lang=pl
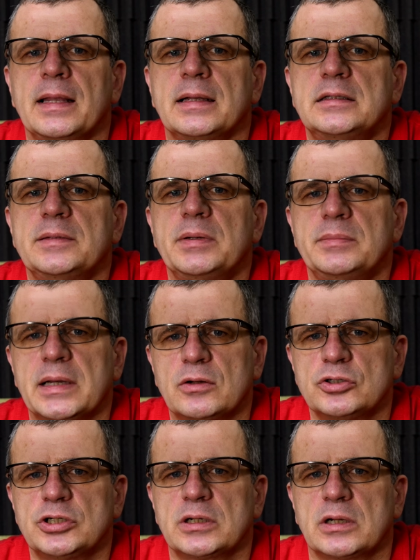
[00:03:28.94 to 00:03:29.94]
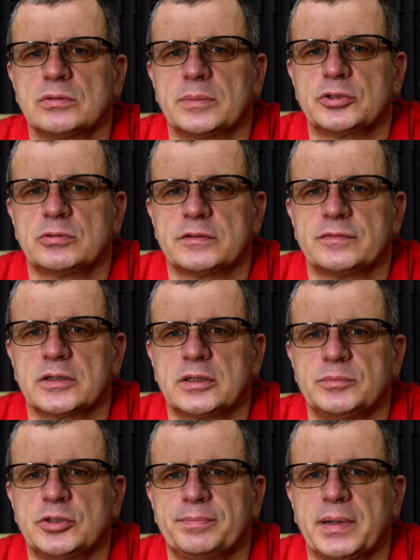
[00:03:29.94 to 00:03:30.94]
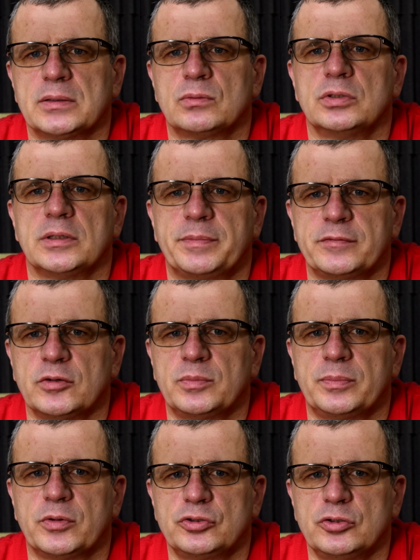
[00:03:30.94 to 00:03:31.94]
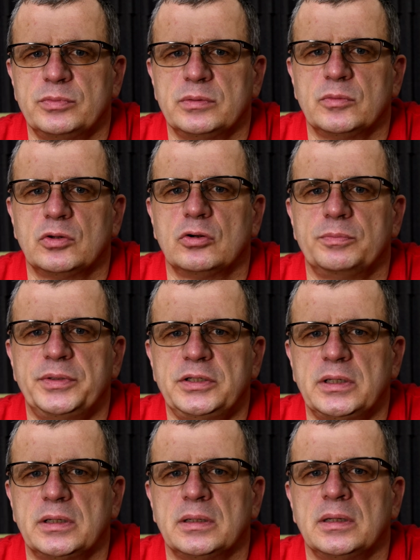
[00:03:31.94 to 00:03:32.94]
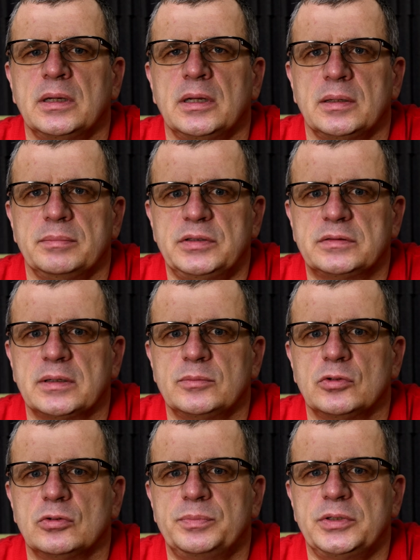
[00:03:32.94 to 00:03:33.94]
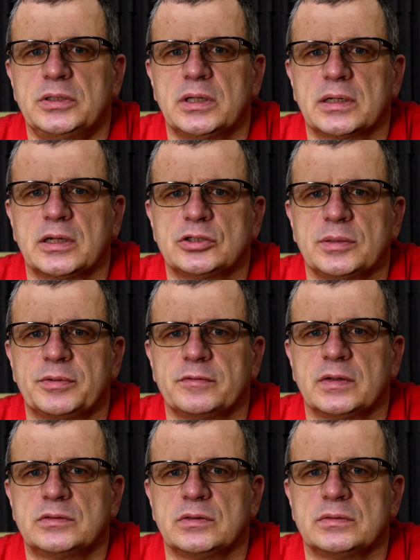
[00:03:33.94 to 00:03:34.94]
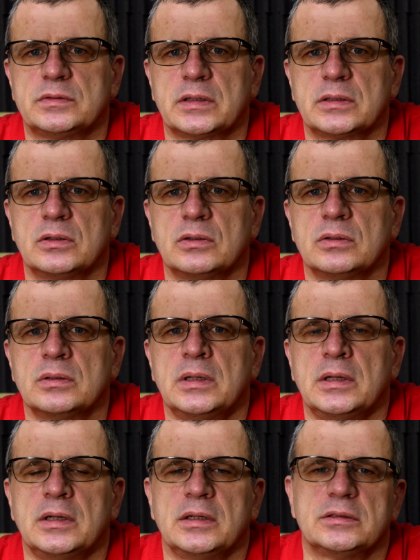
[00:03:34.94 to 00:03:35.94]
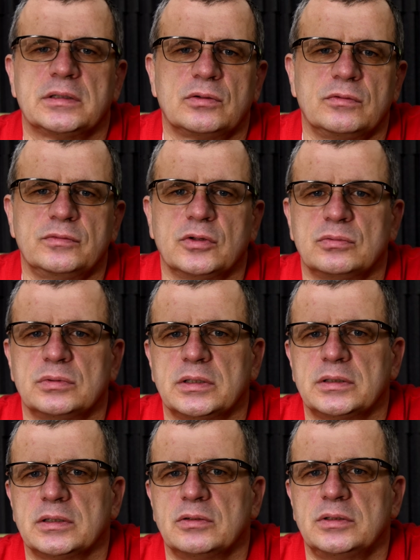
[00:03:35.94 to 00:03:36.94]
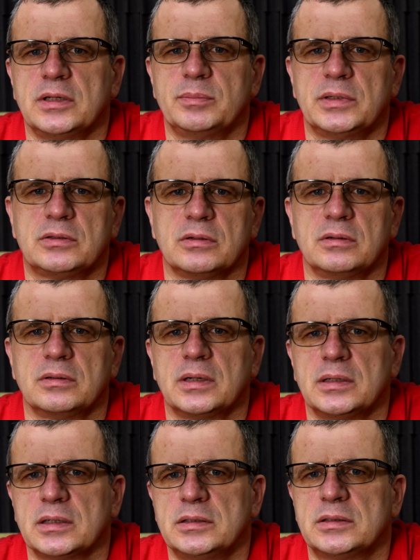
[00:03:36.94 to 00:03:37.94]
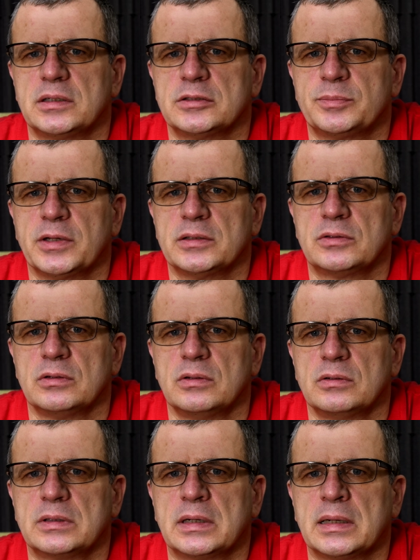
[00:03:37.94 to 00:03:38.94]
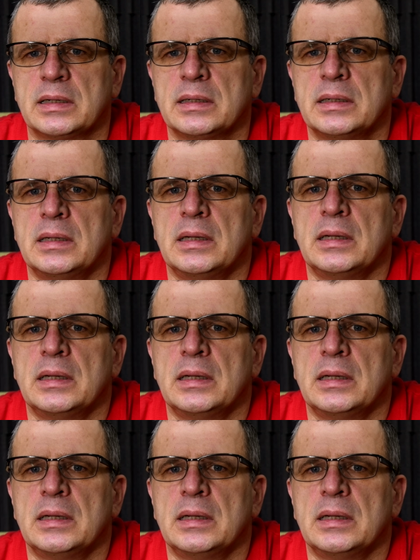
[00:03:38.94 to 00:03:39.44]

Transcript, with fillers: Gdybym miał ja odrzekał na przykład w takim przypadku, na pewno poprosiłbym o opinię, pisemną opinię lekarza prowadzącego, zarówno tutaj tego diabetologa, jak i transplantologa.